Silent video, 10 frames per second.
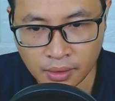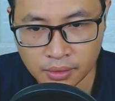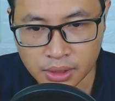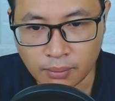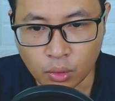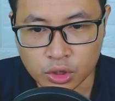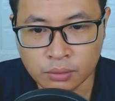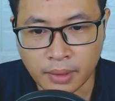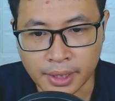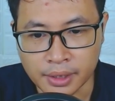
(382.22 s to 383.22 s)
Tần mục
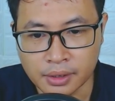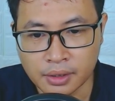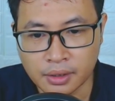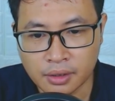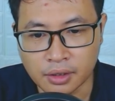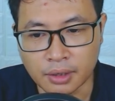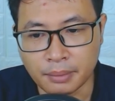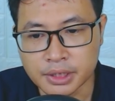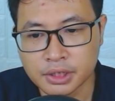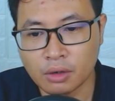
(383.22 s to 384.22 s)
nhíu mày Cười
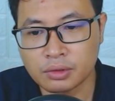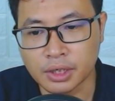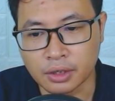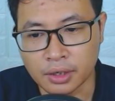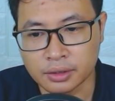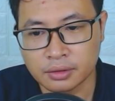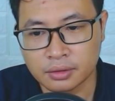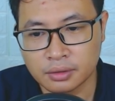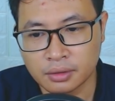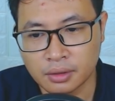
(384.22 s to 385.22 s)
mà như không cười nói
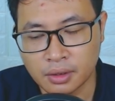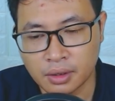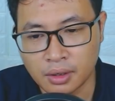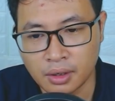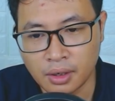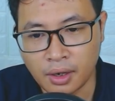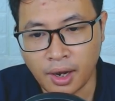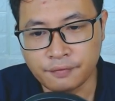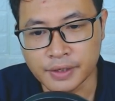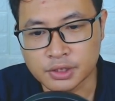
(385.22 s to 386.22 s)

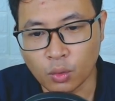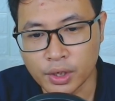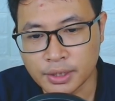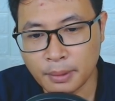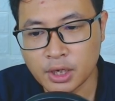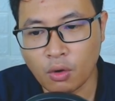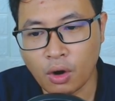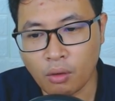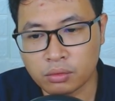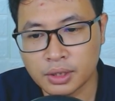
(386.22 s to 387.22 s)
Hai vị sư huynh đã bắt đầu
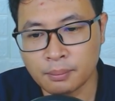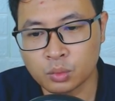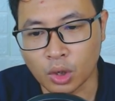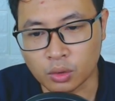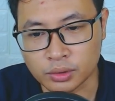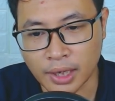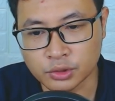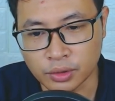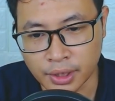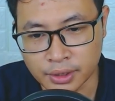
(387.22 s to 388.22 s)
học tâm thuật của ta
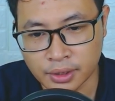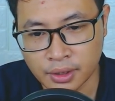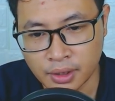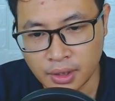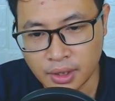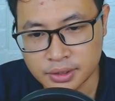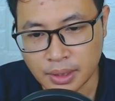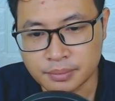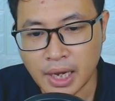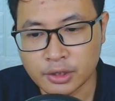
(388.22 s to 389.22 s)
rồi đấy
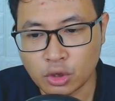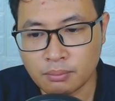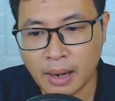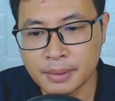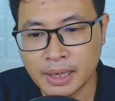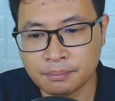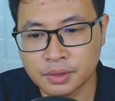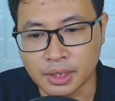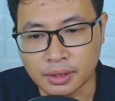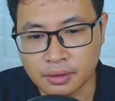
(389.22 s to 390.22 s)
Xem ra trong 30 năm
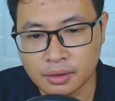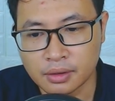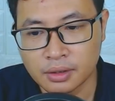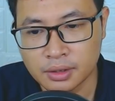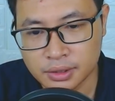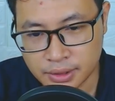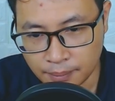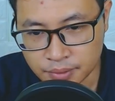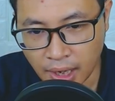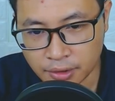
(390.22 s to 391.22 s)
tỷ
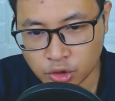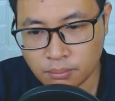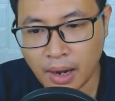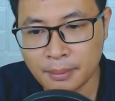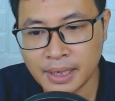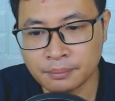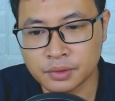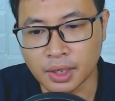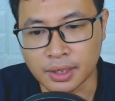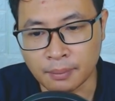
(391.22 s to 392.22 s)
Xem ra trong 35
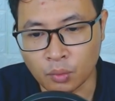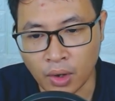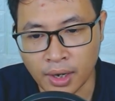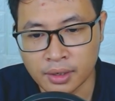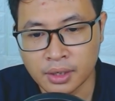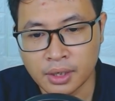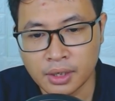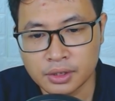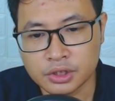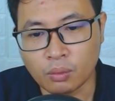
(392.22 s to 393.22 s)
tỷ năm qua
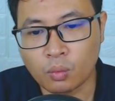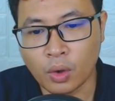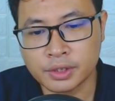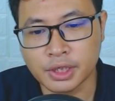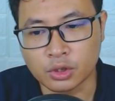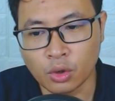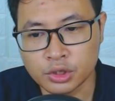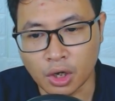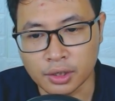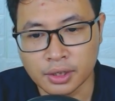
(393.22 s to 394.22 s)
Trong quá trình đối
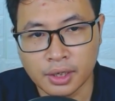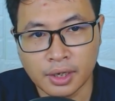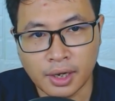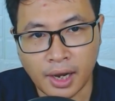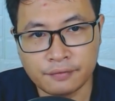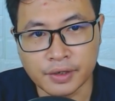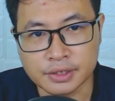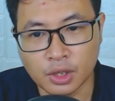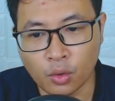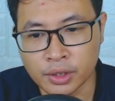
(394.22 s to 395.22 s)
trọi Hai vị
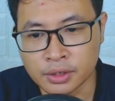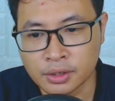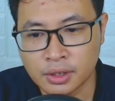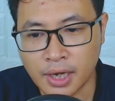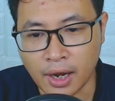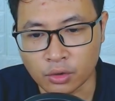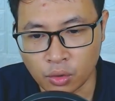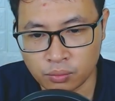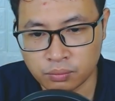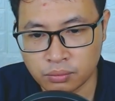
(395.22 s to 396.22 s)
sư huynh càng
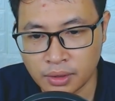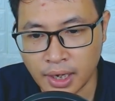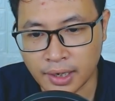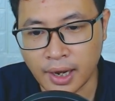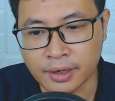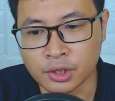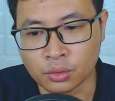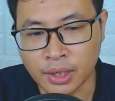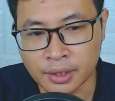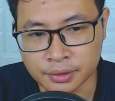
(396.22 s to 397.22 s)
lúc là càng
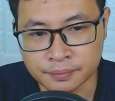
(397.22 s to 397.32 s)
hiểu ta hơn